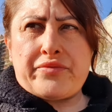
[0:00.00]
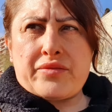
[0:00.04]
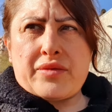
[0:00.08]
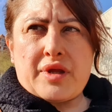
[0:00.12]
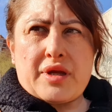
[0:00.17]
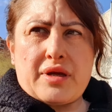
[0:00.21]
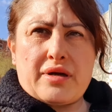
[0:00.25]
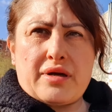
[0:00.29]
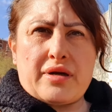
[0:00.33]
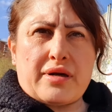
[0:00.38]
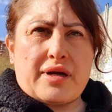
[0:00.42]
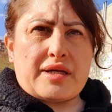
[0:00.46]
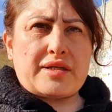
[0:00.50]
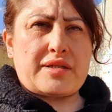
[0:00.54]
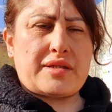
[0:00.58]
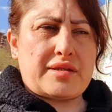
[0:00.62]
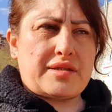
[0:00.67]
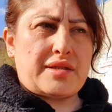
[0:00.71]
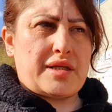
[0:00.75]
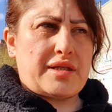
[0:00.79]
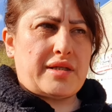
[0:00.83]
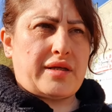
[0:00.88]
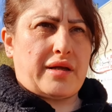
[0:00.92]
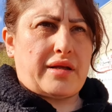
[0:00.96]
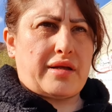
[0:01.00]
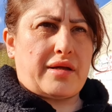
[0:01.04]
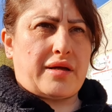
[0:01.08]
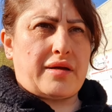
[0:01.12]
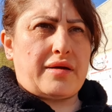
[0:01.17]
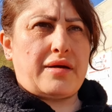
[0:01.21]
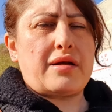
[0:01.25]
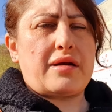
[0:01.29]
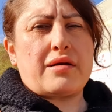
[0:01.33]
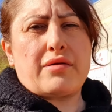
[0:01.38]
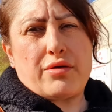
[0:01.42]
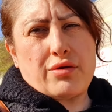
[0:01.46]
Раз здесь
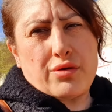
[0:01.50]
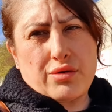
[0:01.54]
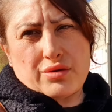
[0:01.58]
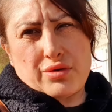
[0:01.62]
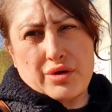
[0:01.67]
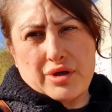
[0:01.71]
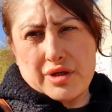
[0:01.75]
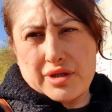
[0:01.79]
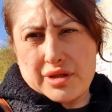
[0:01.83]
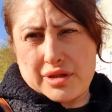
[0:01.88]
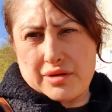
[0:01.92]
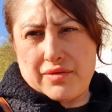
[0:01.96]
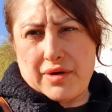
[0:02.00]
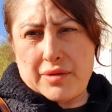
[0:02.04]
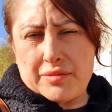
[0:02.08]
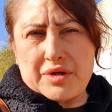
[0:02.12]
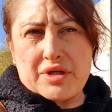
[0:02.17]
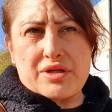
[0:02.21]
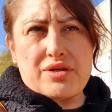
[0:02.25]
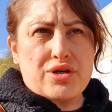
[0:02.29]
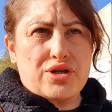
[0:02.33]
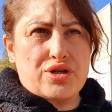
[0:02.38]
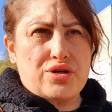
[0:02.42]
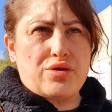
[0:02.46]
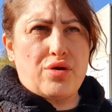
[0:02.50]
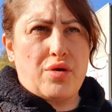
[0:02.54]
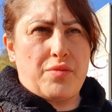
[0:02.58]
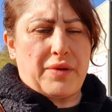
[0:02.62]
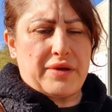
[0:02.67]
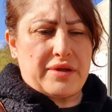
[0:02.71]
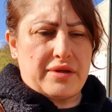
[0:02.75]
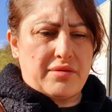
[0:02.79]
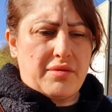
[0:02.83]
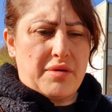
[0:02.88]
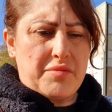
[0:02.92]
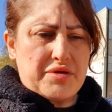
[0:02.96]
открыли, говорю, если вам не тяжело,
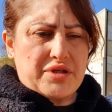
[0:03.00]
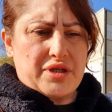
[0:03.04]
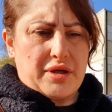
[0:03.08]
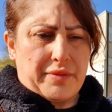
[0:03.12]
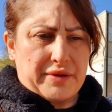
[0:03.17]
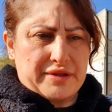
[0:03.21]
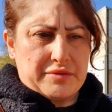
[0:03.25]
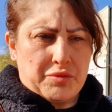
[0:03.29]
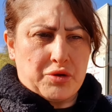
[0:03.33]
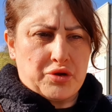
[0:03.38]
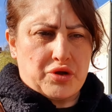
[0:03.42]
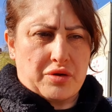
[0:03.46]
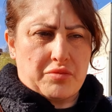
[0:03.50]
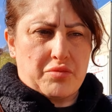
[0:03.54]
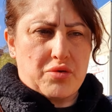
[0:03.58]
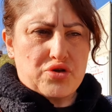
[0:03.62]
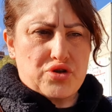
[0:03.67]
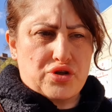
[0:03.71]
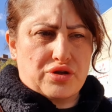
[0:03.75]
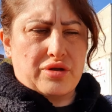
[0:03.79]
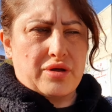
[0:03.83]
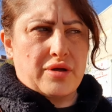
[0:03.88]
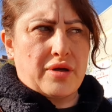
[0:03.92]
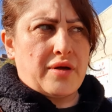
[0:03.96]
поднимемся, посмотрим, может,